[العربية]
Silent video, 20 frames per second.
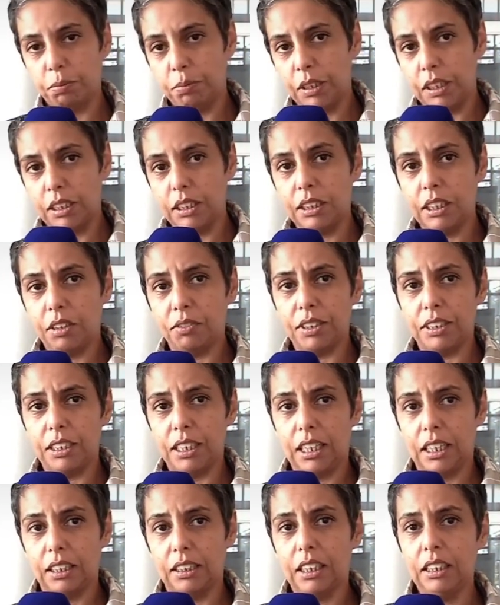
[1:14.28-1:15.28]
لي تفادي
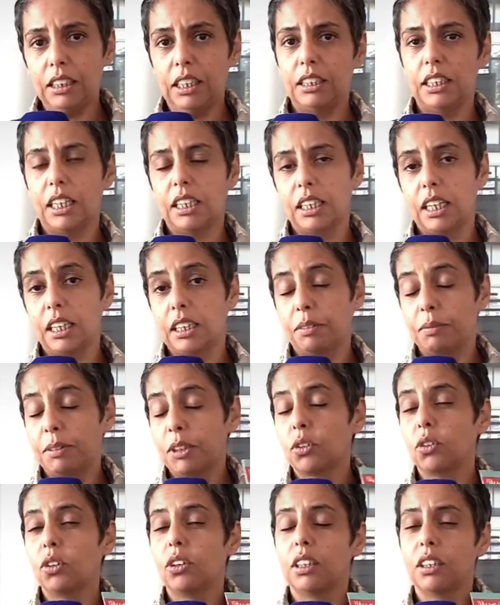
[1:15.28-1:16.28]
العضات حنايا
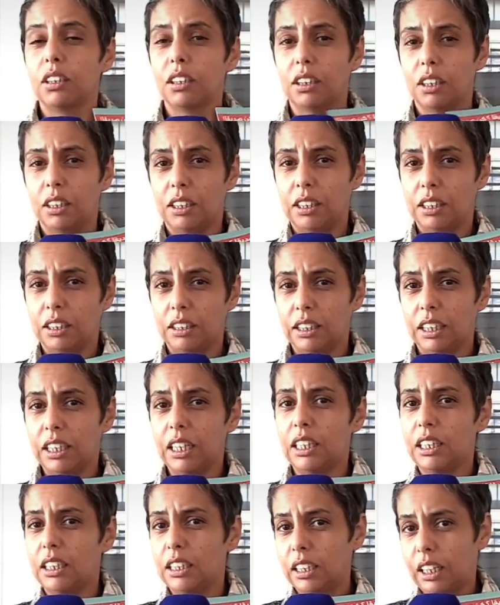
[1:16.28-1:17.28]
باسكو
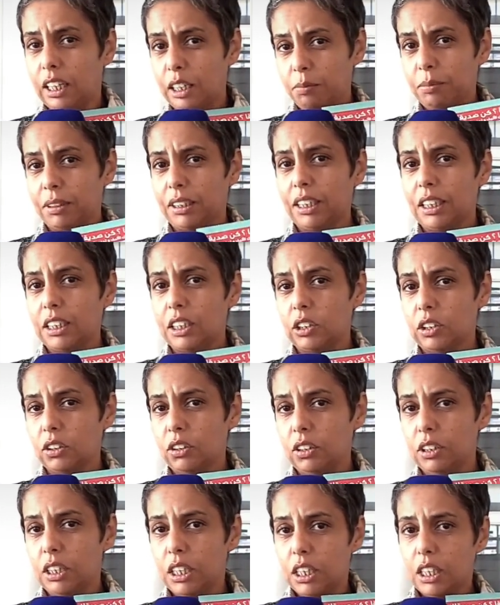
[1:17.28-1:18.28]
الدراري اللي قل من
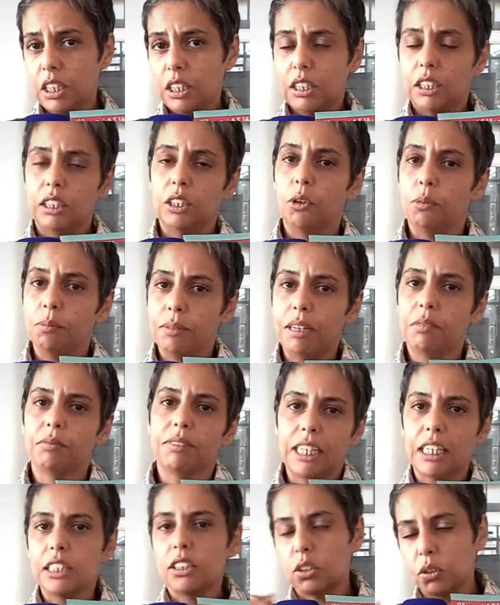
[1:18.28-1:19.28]
15 هما
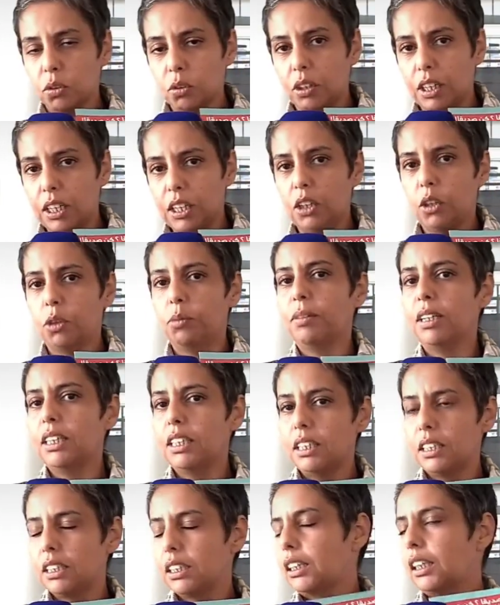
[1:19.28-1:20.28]
كان وقل هما
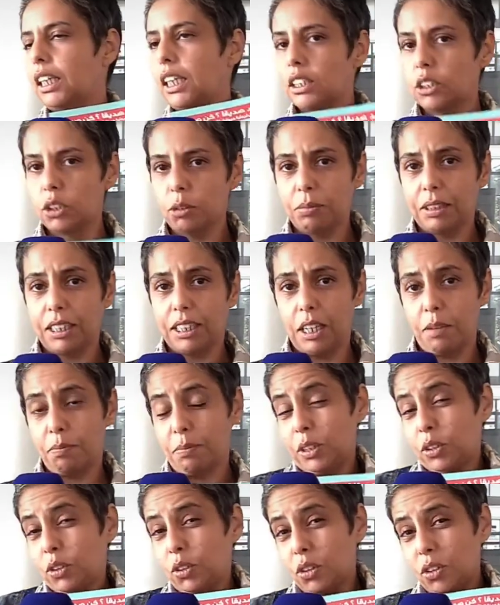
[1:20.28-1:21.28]
اللي يتقيسهم الكلاب
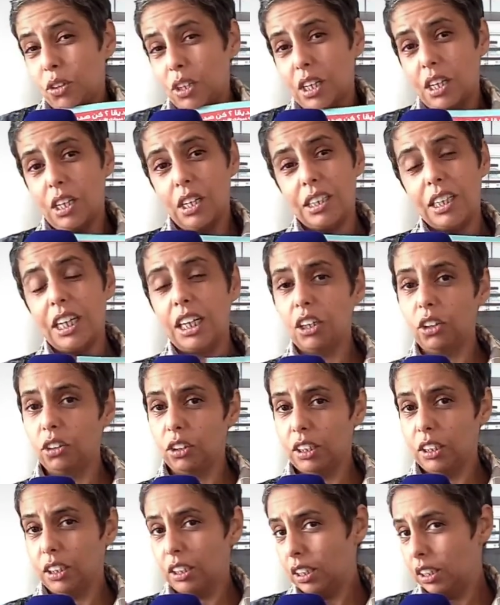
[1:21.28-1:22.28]
باسكو يهر
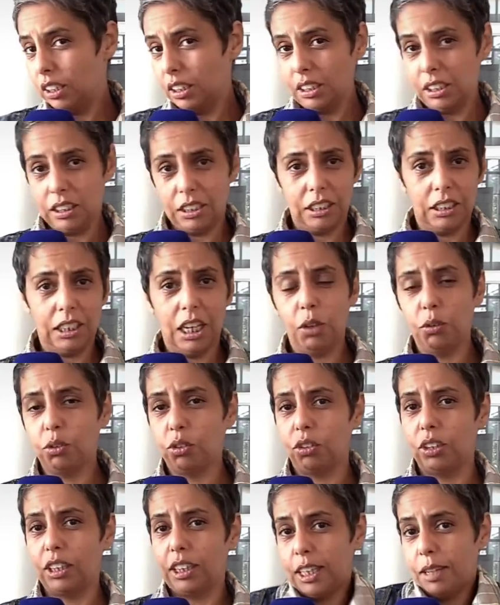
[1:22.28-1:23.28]

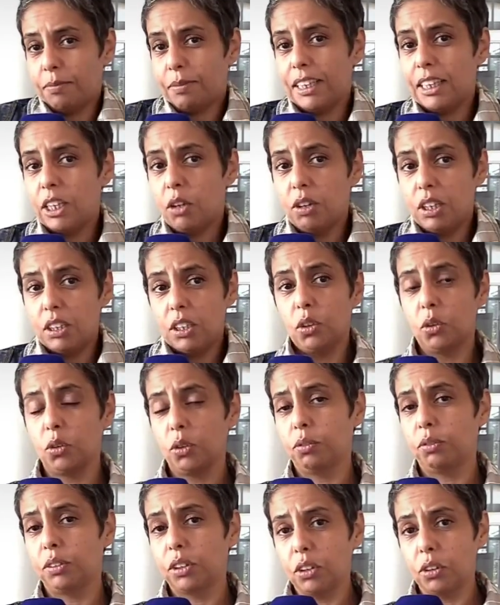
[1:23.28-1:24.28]
يهاوشوا الكلاب انا وحده
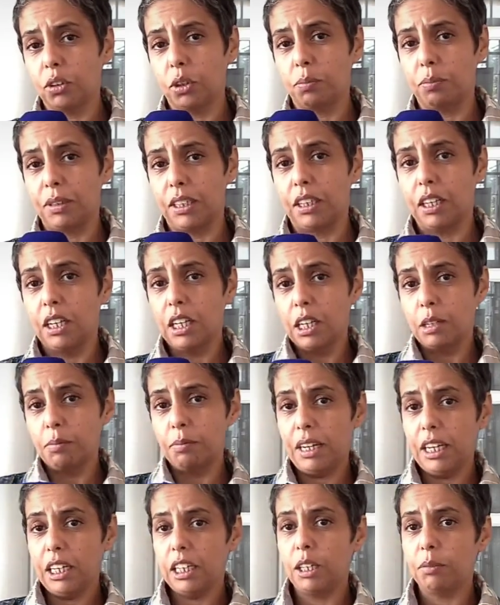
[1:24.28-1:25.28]
نكون في الطوموبيل
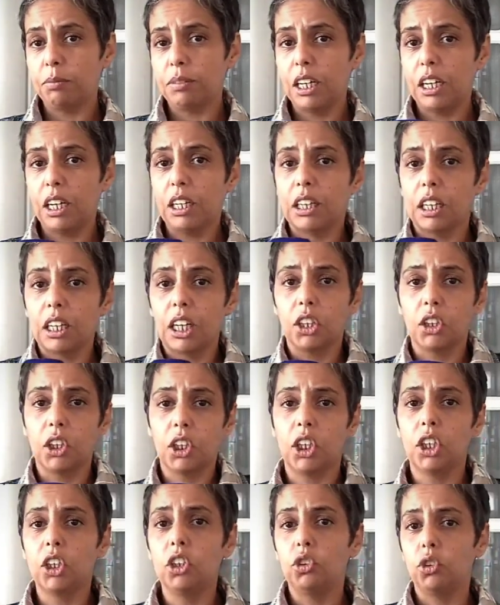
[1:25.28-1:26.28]
مع كلب داخل تلقى
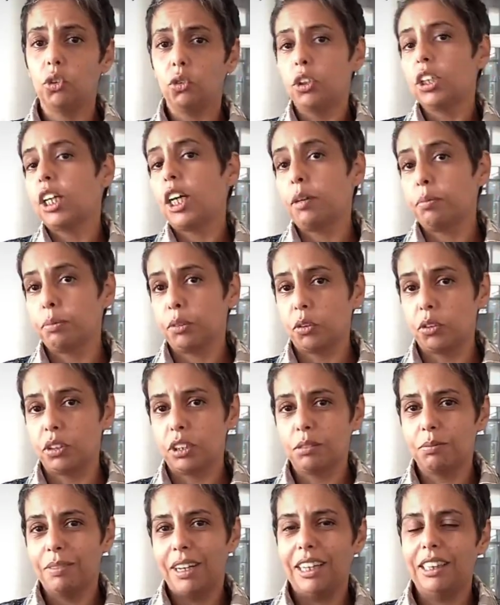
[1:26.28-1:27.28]
دراري يجوا يخبطوا
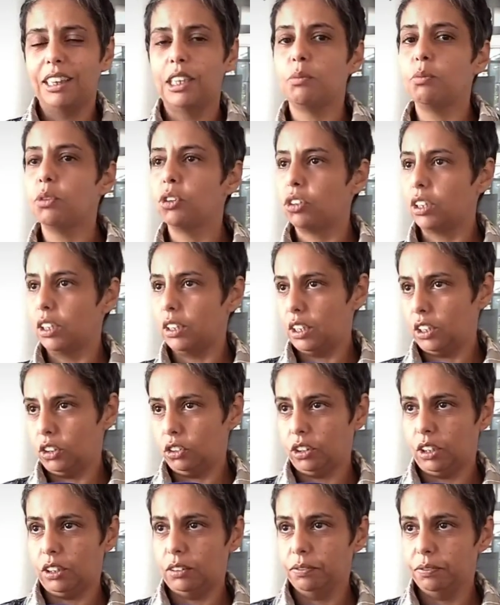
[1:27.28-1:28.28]
يسمى عندنا مشكل
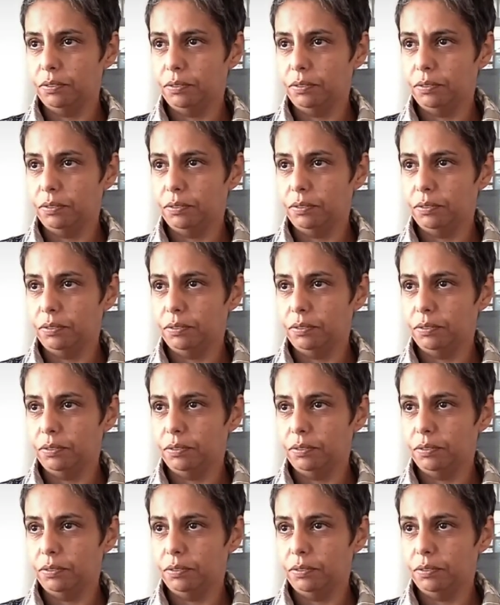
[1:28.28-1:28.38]
ديجا